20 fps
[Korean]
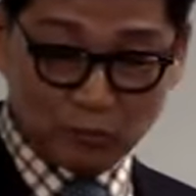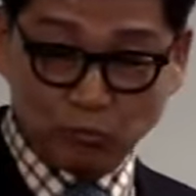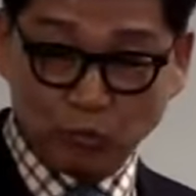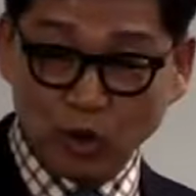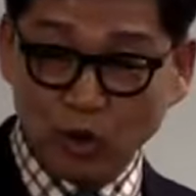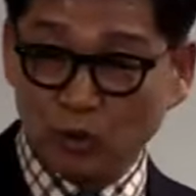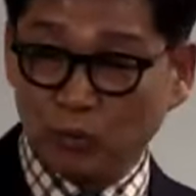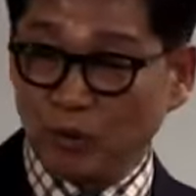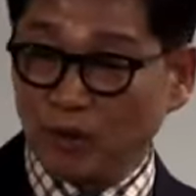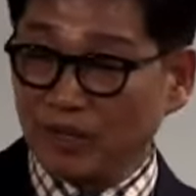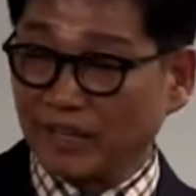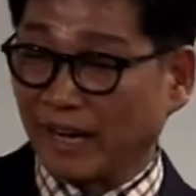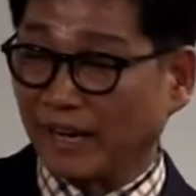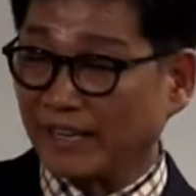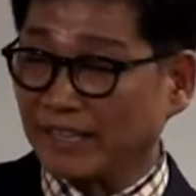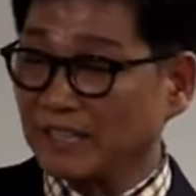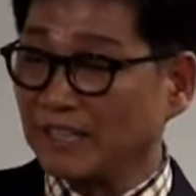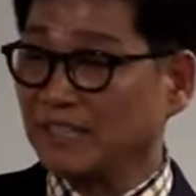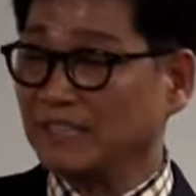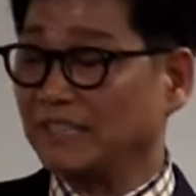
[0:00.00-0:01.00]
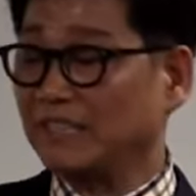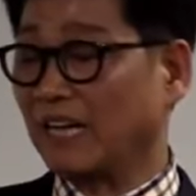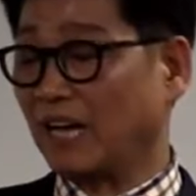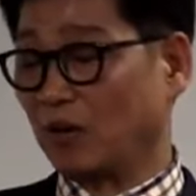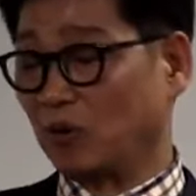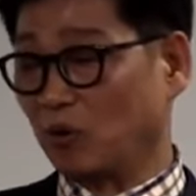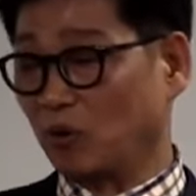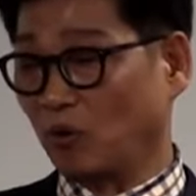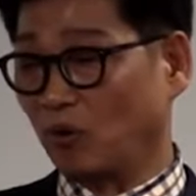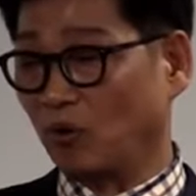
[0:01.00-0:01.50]
지금 물불
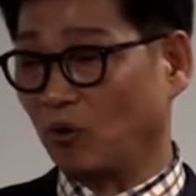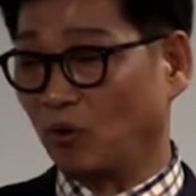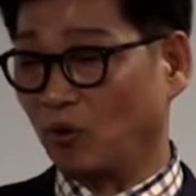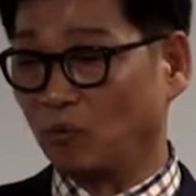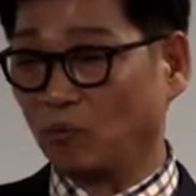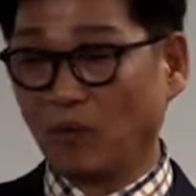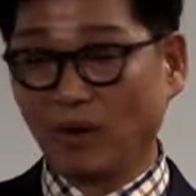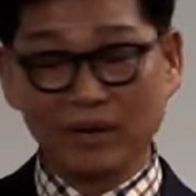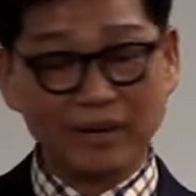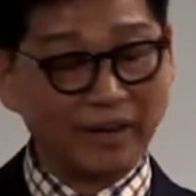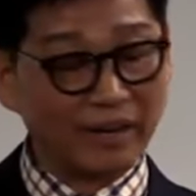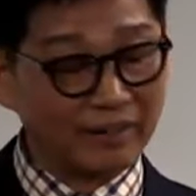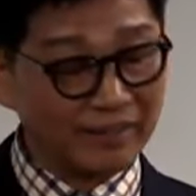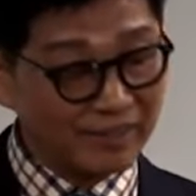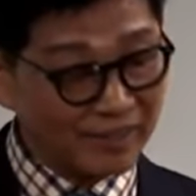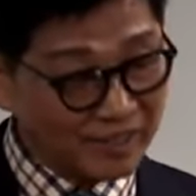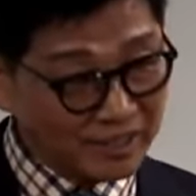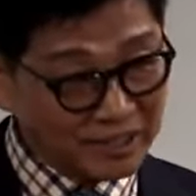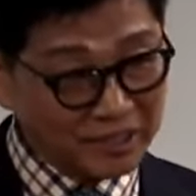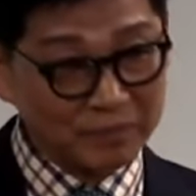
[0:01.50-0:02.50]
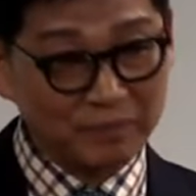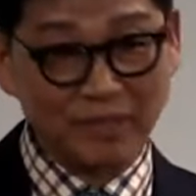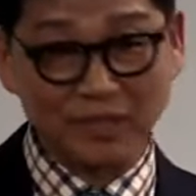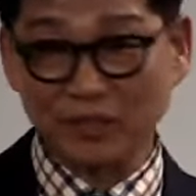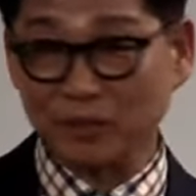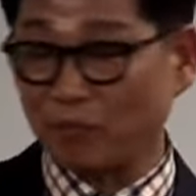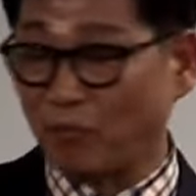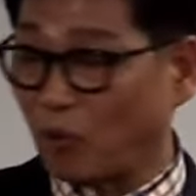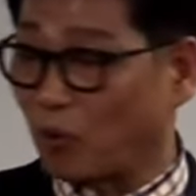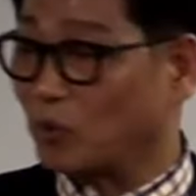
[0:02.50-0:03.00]
가리지 않고 뭔가를
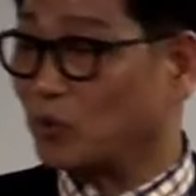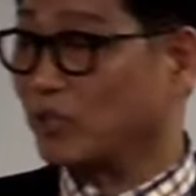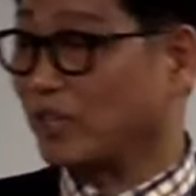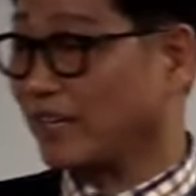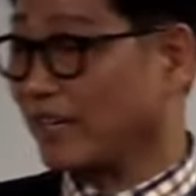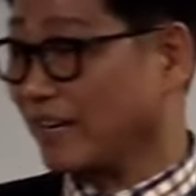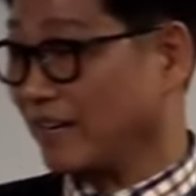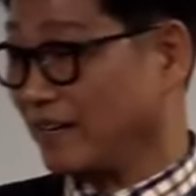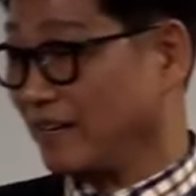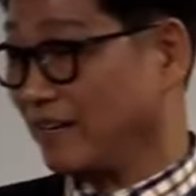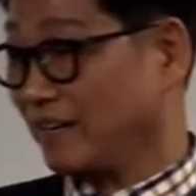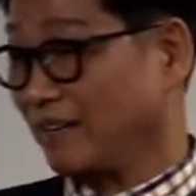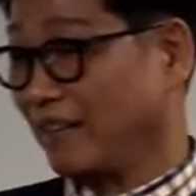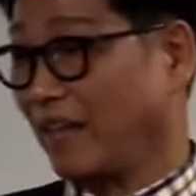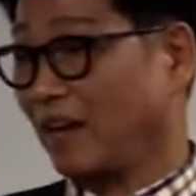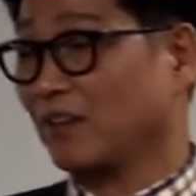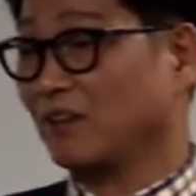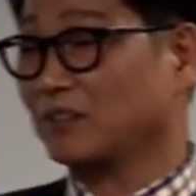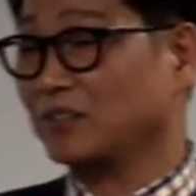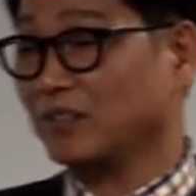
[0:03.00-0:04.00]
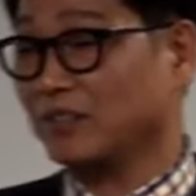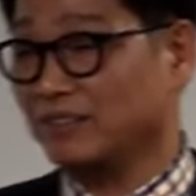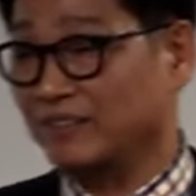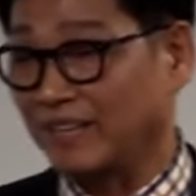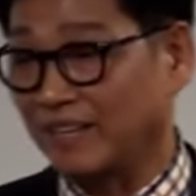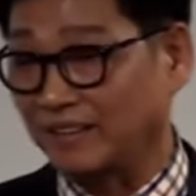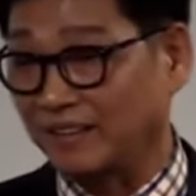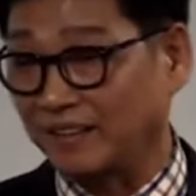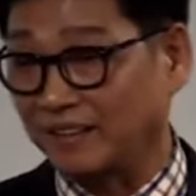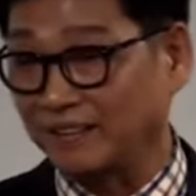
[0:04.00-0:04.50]
열심히 해서 먹고 살아야 할 내
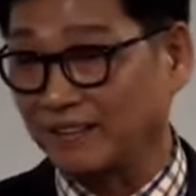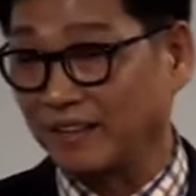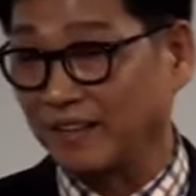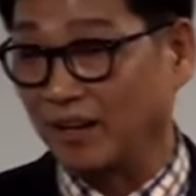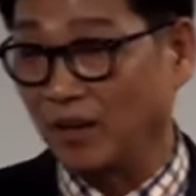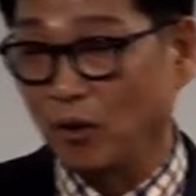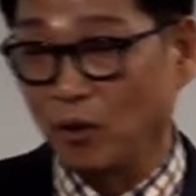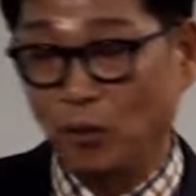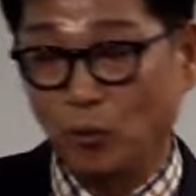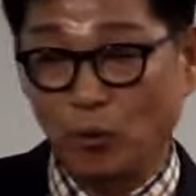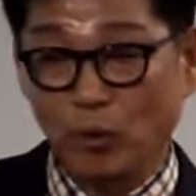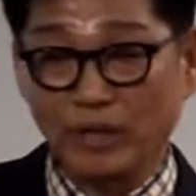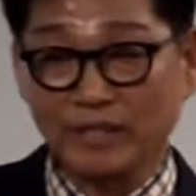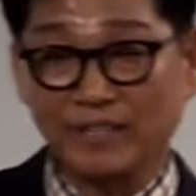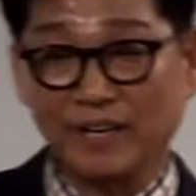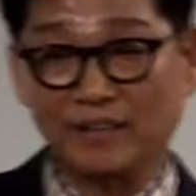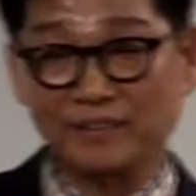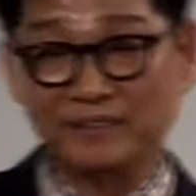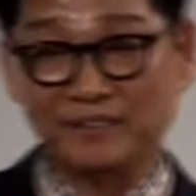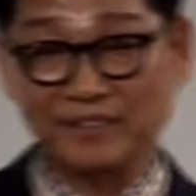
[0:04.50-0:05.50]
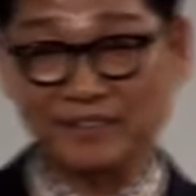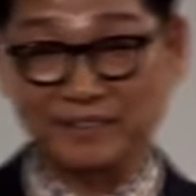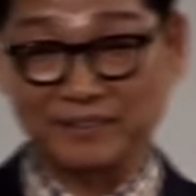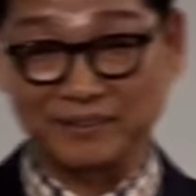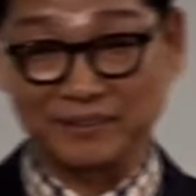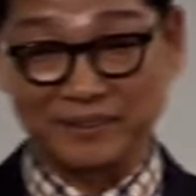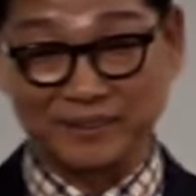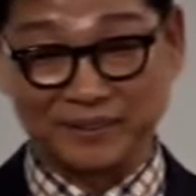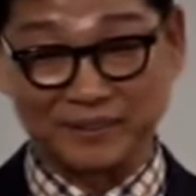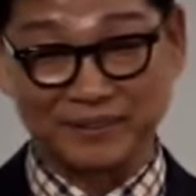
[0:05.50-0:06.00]
걱정을 해야 되는데 회사
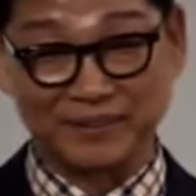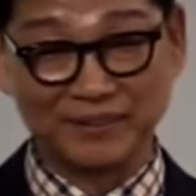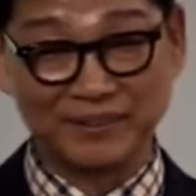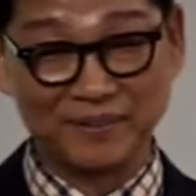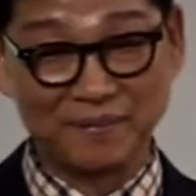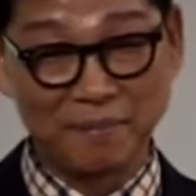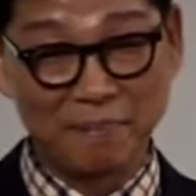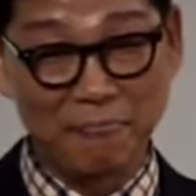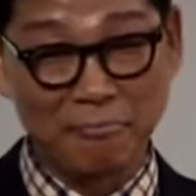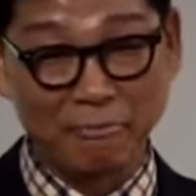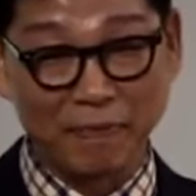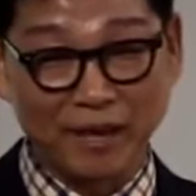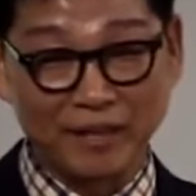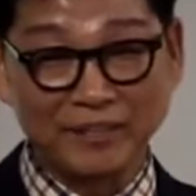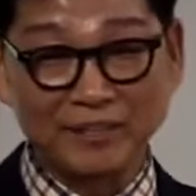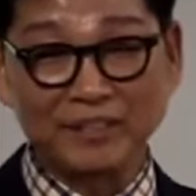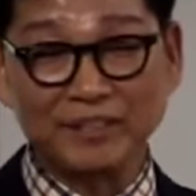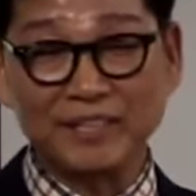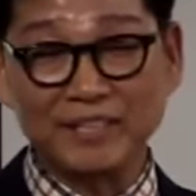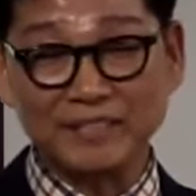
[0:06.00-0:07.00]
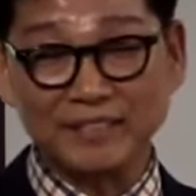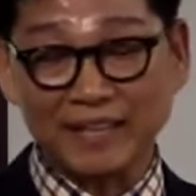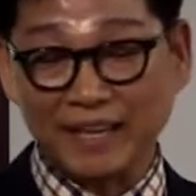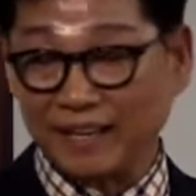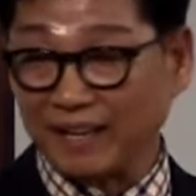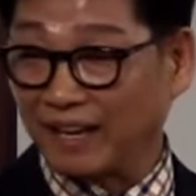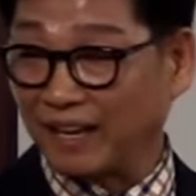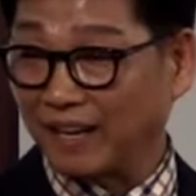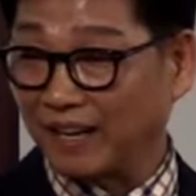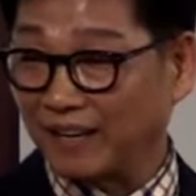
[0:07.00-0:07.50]
걱정하는 거예요.
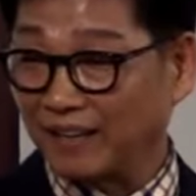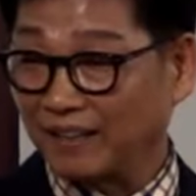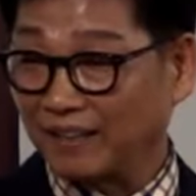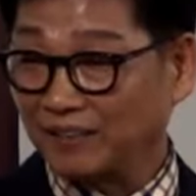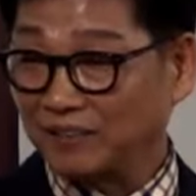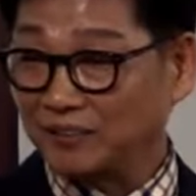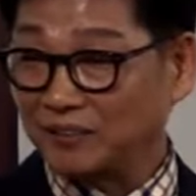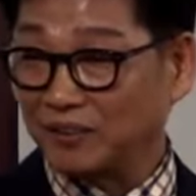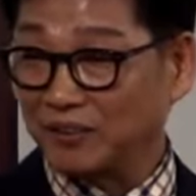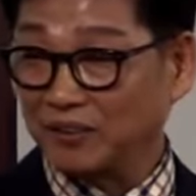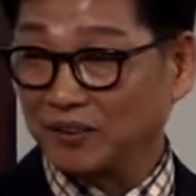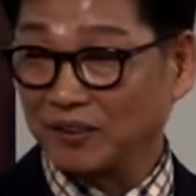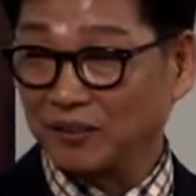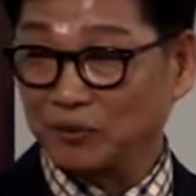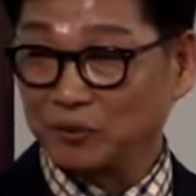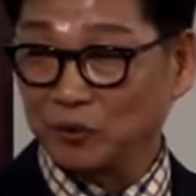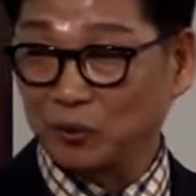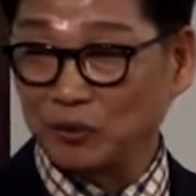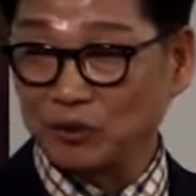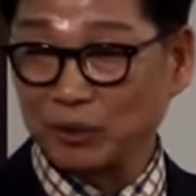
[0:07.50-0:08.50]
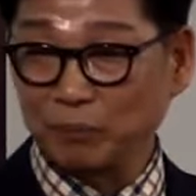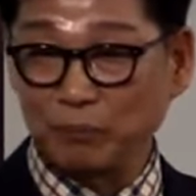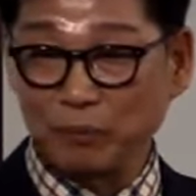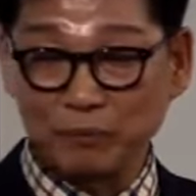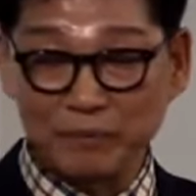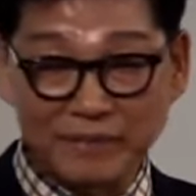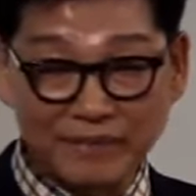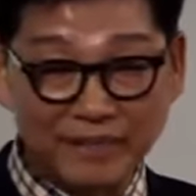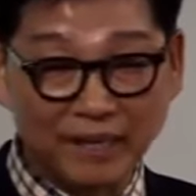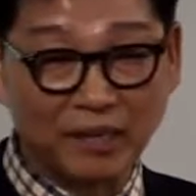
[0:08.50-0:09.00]
이렇게 싸게, 그죠?
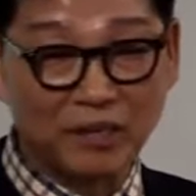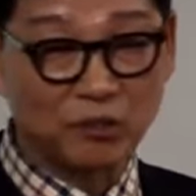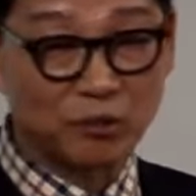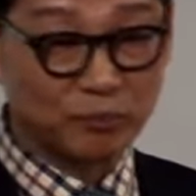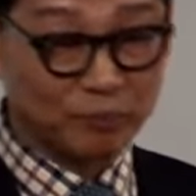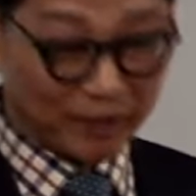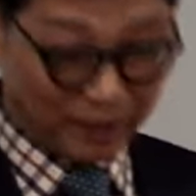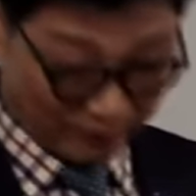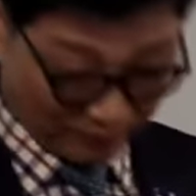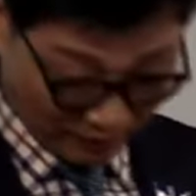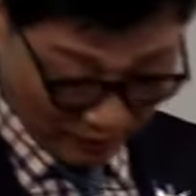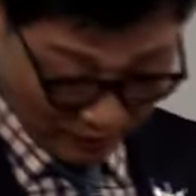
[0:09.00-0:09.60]
좋은 제품을 싸게